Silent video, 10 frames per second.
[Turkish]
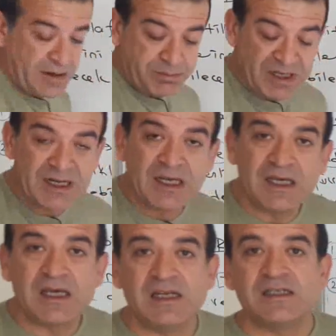bir
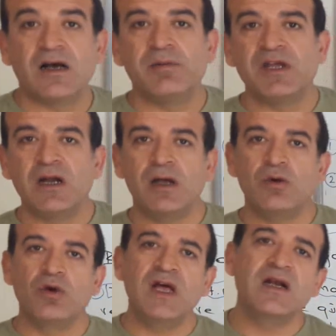İngiliz
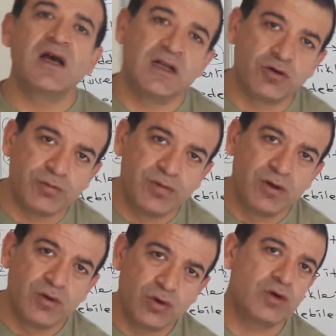amiral olan
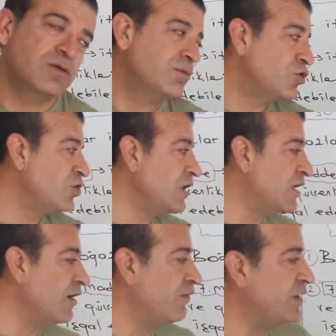Kaltrop o bütün
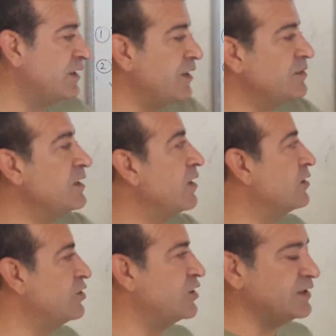itilafları temsilen
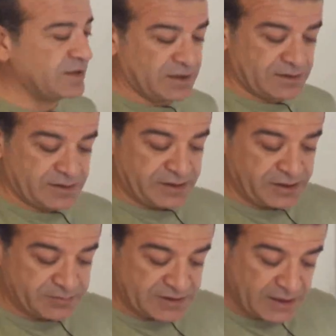ateşkesin altına
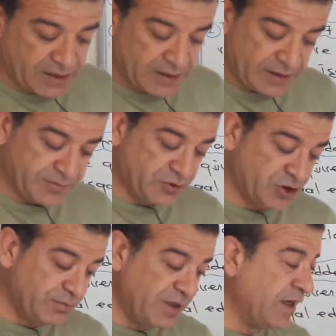imza atmış.
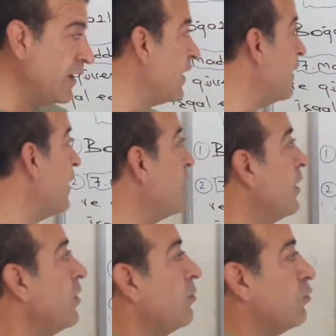Şimdi
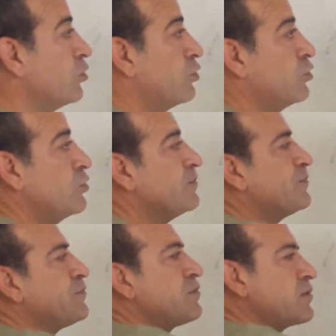Mondros
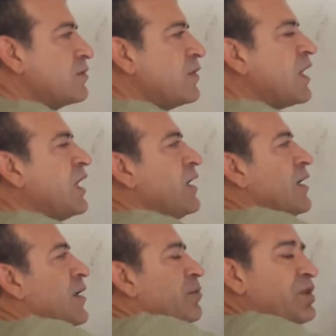
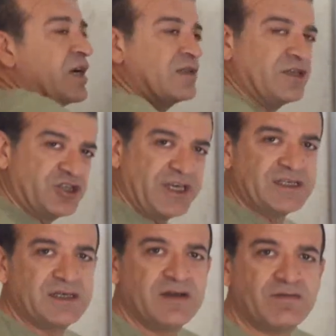e, bir
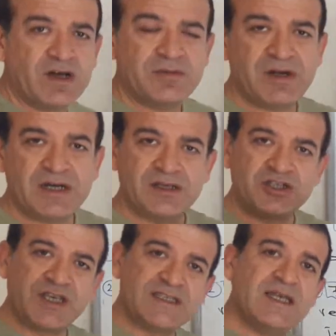ateşkes fakat bir
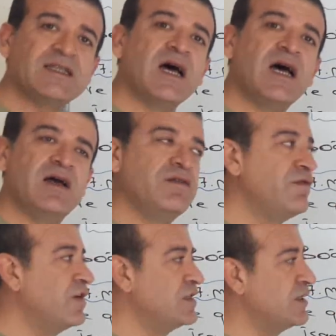ateşkesten daha
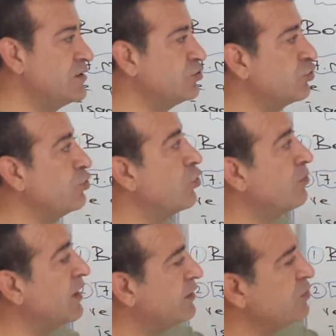fazlasıdır. Çünkü
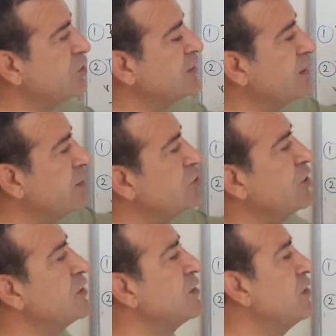normal ateşkeslerin
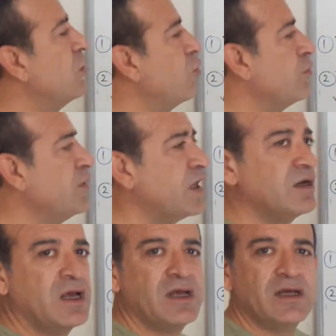içerisinde olmayan
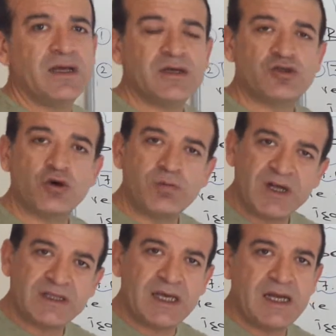e, çok
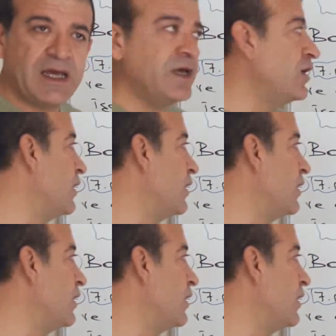maddeyle